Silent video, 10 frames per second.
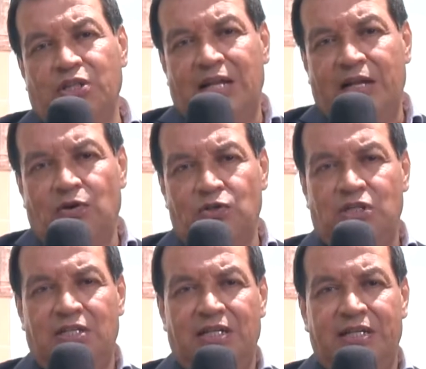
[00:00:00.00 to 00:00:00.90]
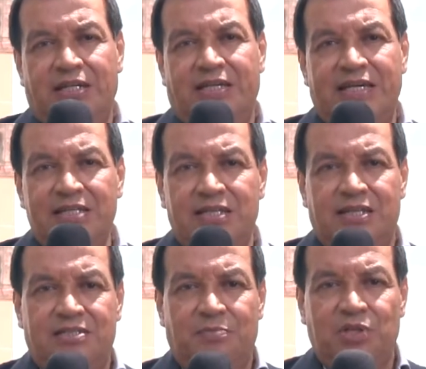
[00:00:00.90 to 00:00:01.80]
de la noche del 15
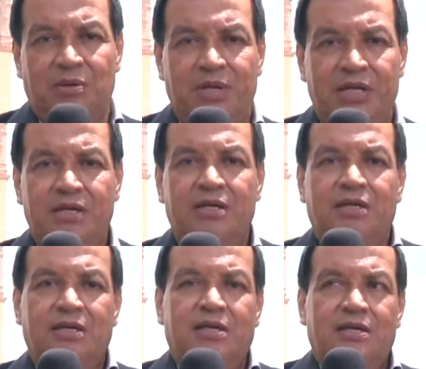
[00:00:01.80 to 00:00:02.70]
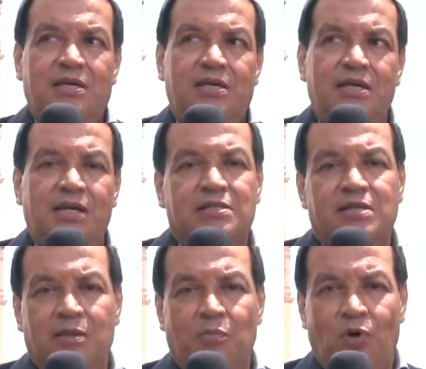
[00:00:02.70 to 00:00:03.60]
de septiembre y la
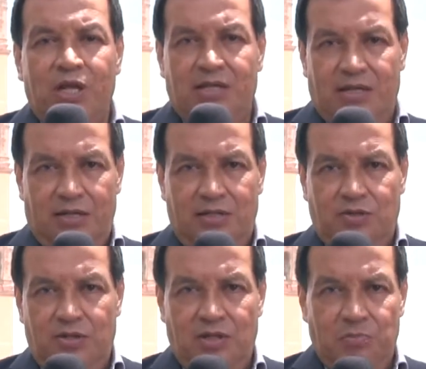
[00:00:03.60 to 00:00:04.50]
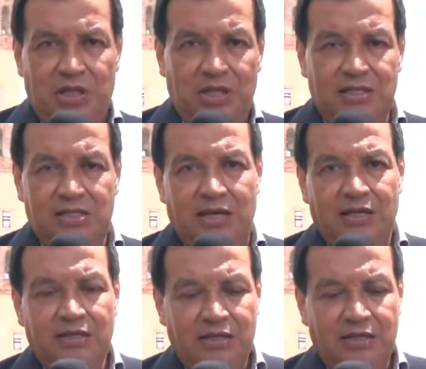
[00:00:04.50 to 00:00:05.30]
ceremonia del grito de independencia.